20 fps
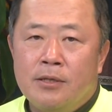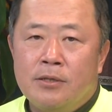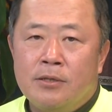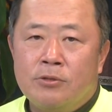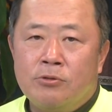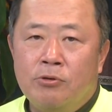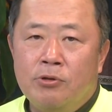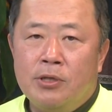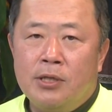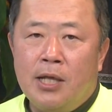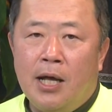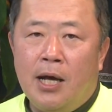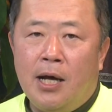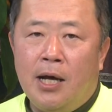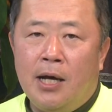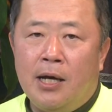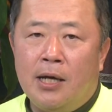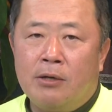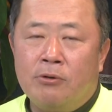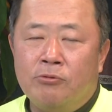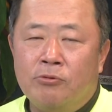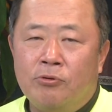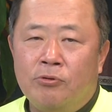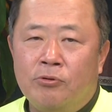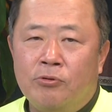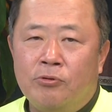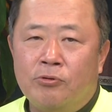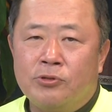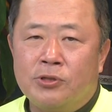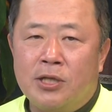そういったこ
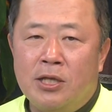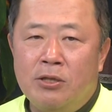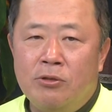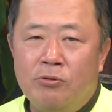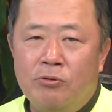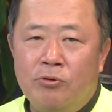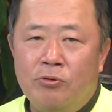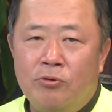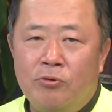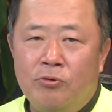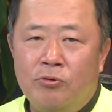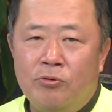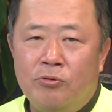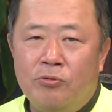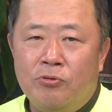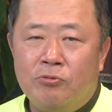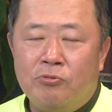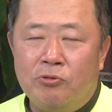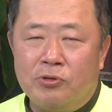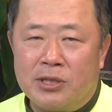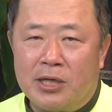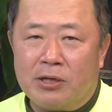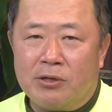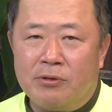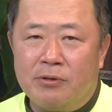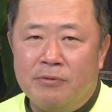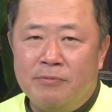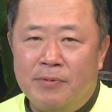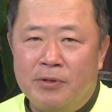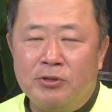の洗脳工
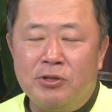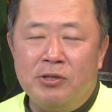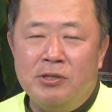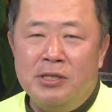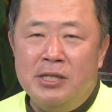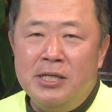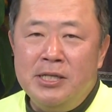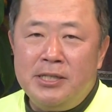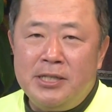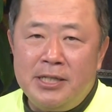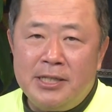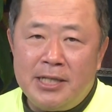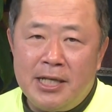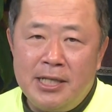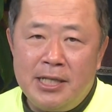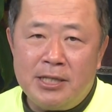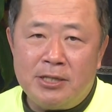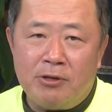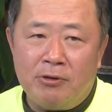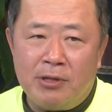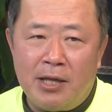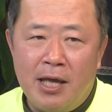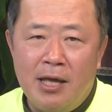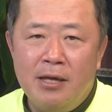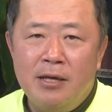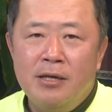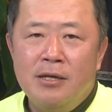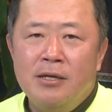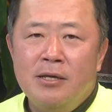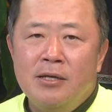作、要するに認知戦ですよ
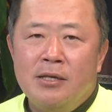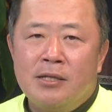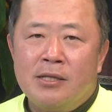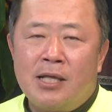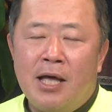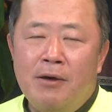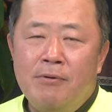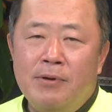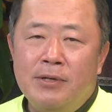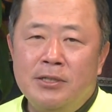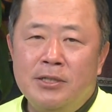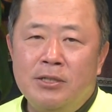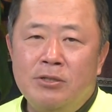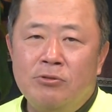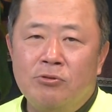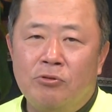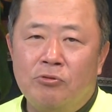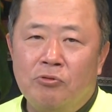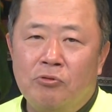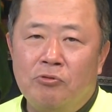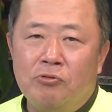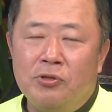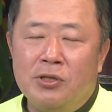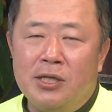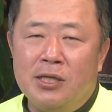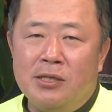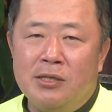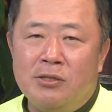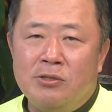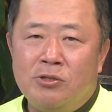ね。台湾人の脳
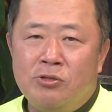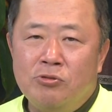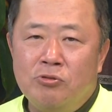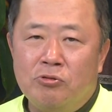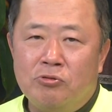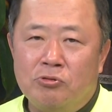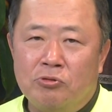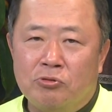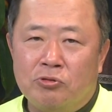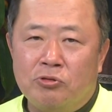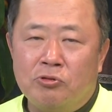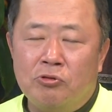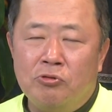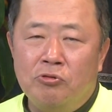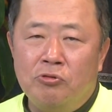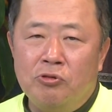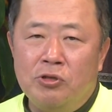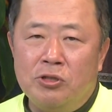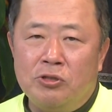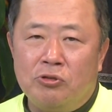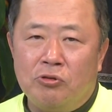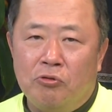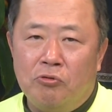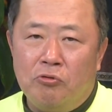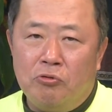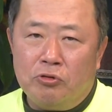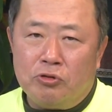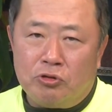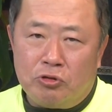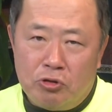に中国の都合のいい情
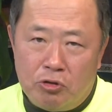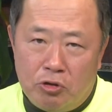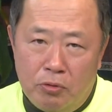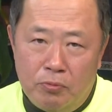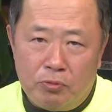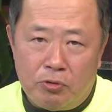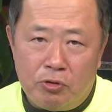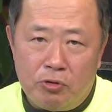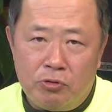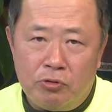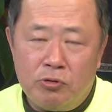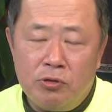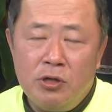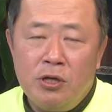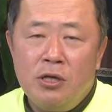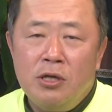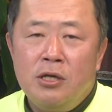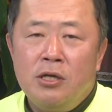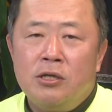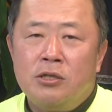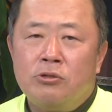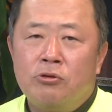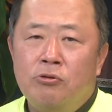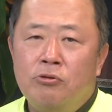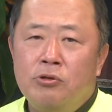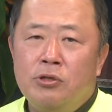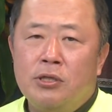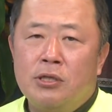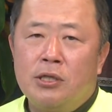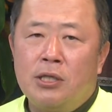報をすり込むという、
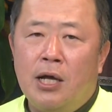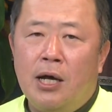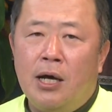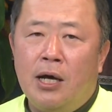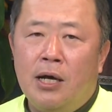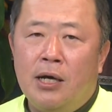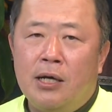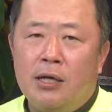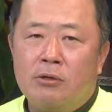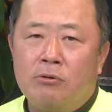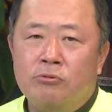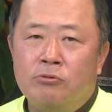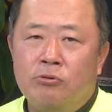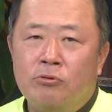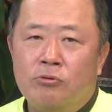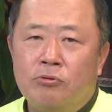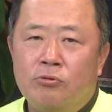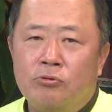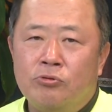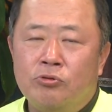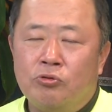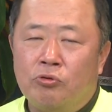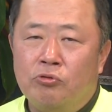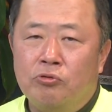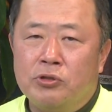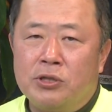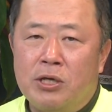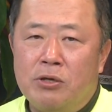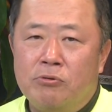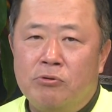そういったこの情
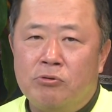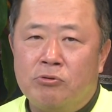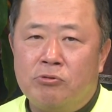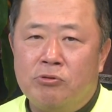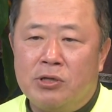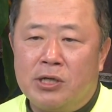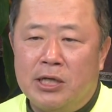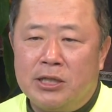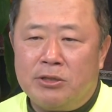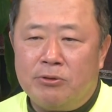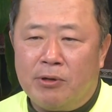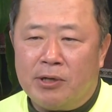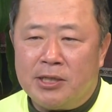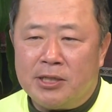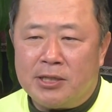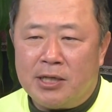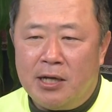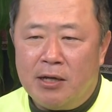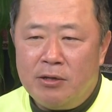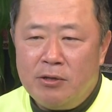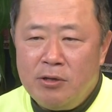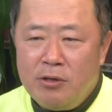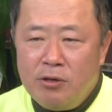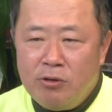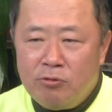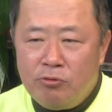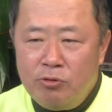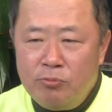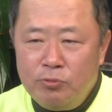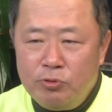報戦を繰り返しているわけですが、
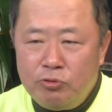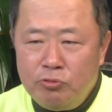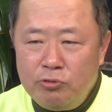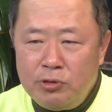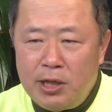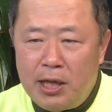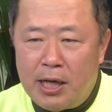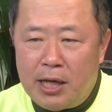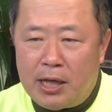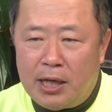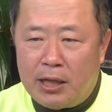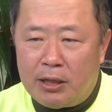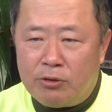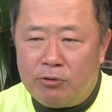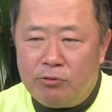これもそうじゃないかっ